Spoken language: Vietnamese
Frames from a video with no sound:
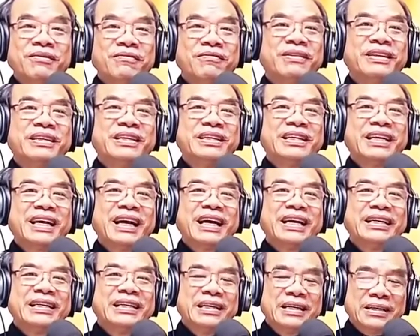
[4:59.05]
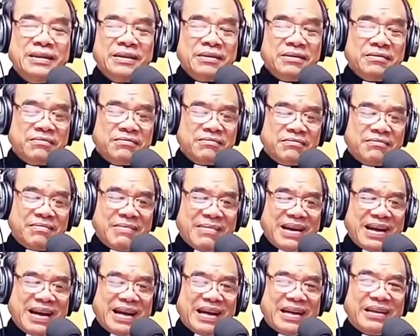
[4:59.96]
Và những ai
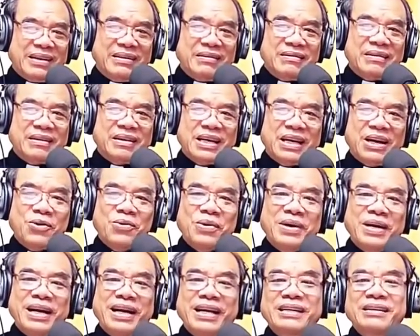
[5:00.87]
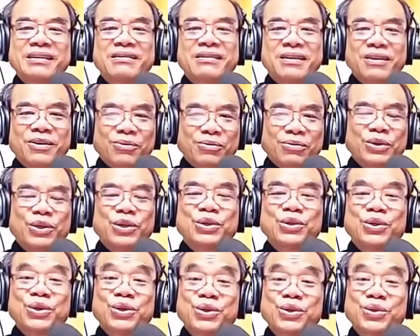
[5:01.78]
mà khao khát lòng
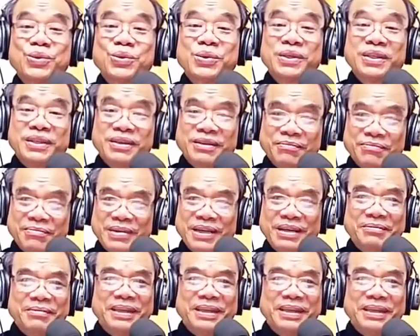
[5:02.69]
thương xót Chúa thì mở